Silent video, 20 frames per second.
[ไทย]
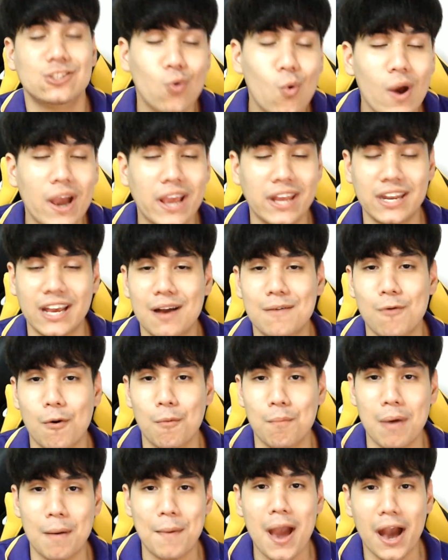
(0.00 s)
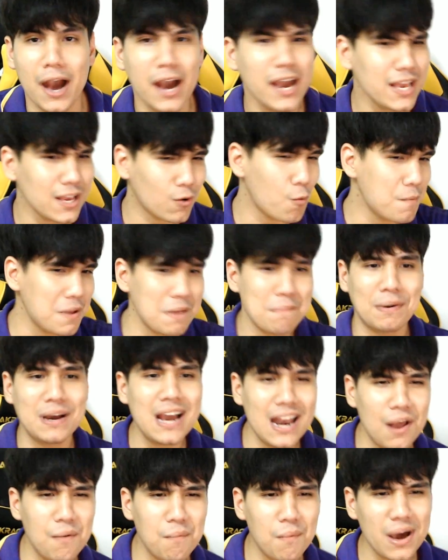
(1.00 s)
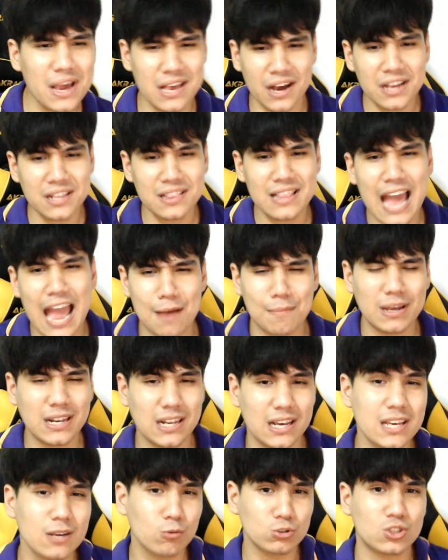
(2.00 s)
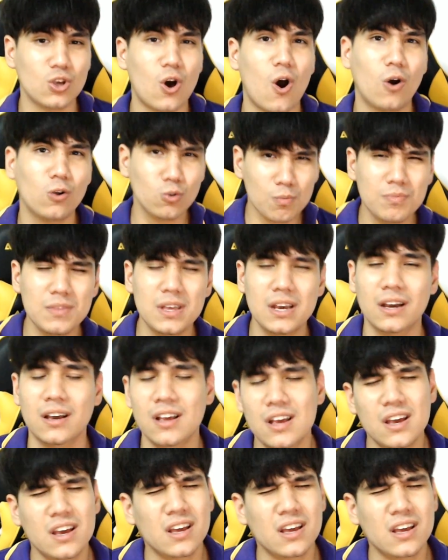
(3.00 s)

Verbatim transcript: ช่วยนะครับผมแบบว่าเฮ้ยกูมีเพื่อนแล้วเฮ้ยเฮ้ยด่ามันเฮ้ยกูสองรุ่มหนึ่ง